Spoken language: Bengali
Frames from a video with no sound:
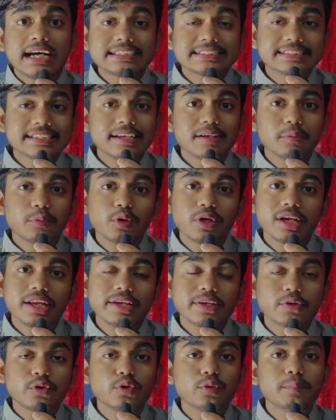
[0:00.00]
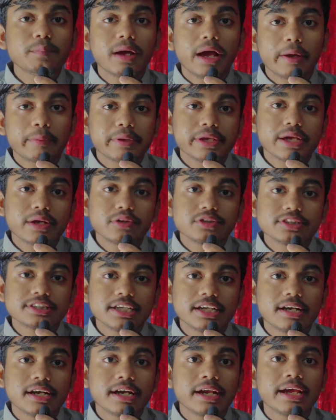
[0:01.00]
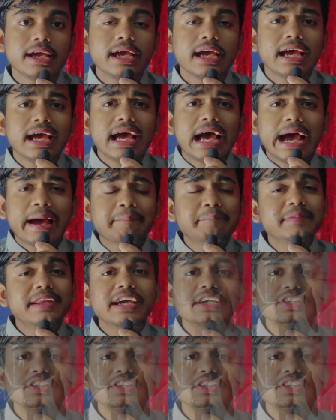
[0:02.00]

আসসালামু আলাইকুম আমি কাউসার আপনি